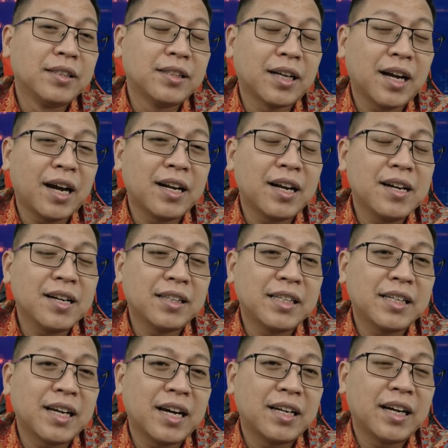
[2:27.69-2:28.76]
Terkadang,
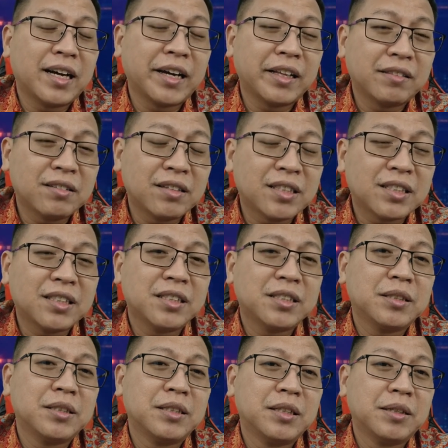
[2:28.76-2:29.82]
ketika ada
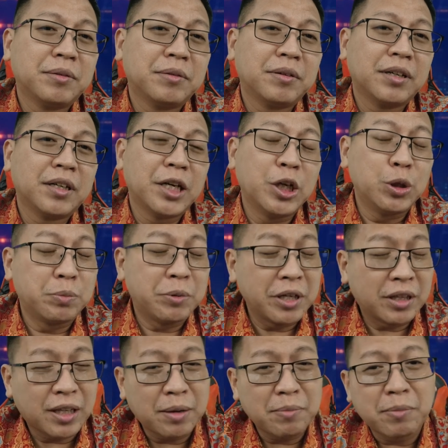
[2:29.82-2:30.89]
haters, hidup
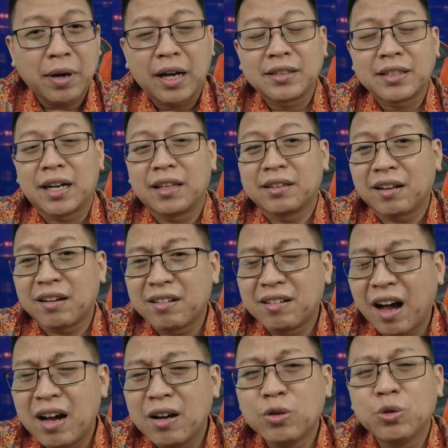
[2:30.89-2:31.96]
kita merasa
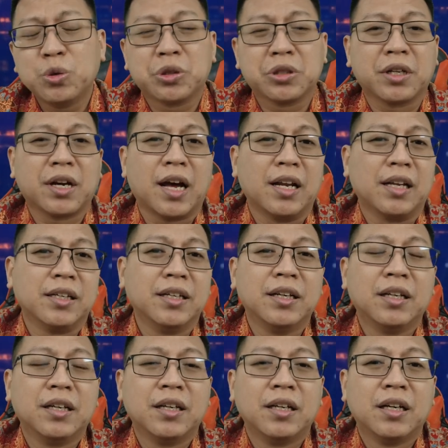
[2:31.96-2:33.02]
terganggu sekali.
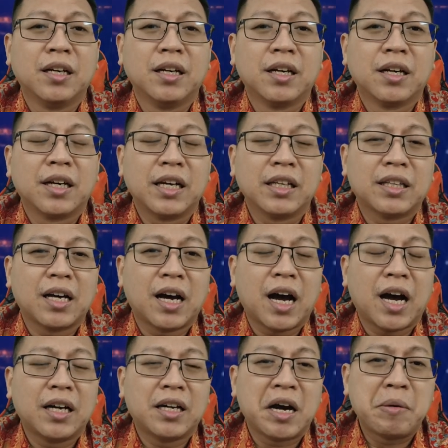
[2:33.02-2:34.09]
Kita
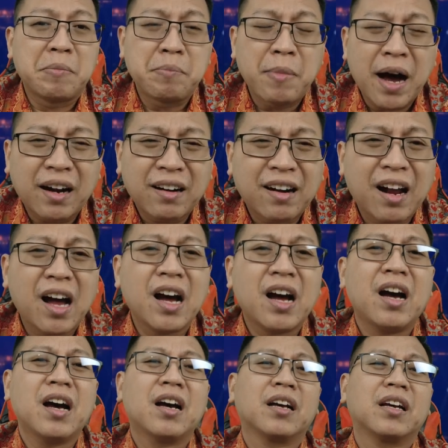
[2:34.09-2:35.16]
kadang
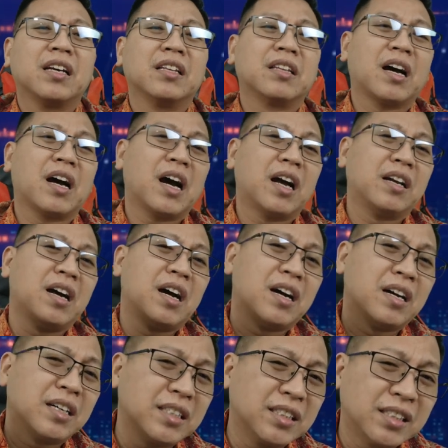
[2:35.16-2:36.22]
marah, kita
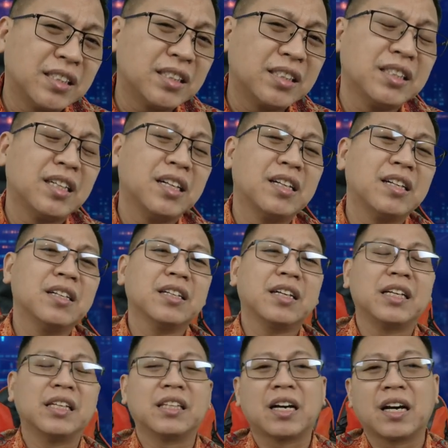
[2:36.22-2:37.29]
kadang kesel,
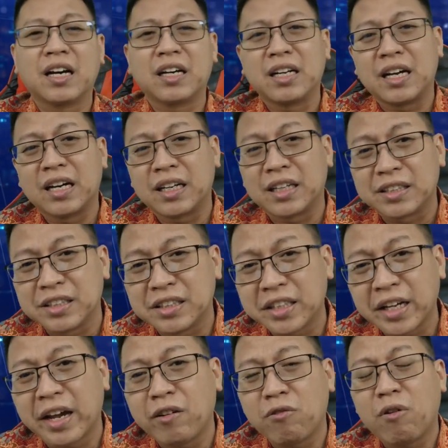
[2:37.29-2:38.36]
kita kadang
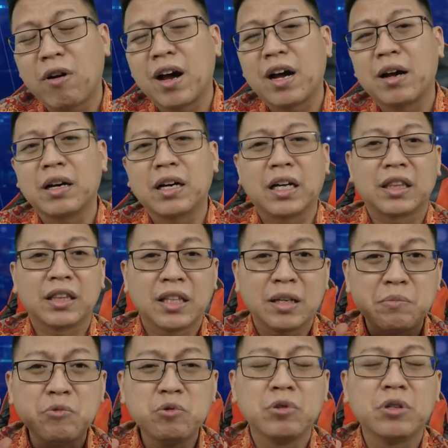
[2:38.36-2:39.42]
kecewa
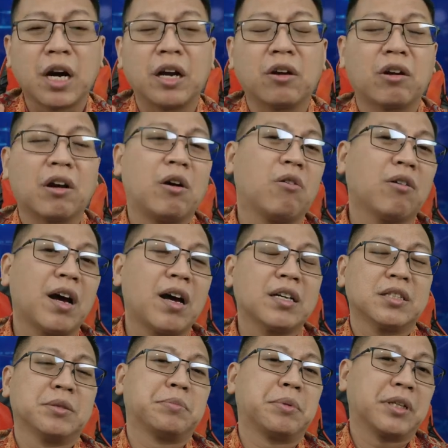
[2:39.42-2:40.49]
ketemu dengan orang-orang
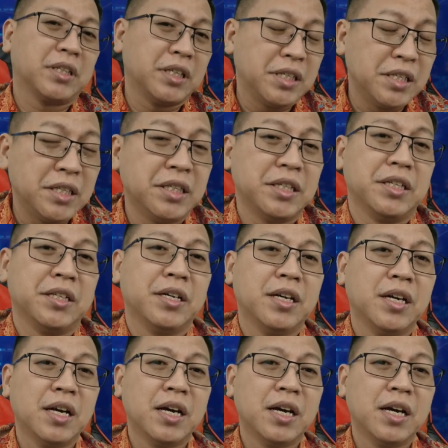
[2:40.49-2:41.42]
seperti ini.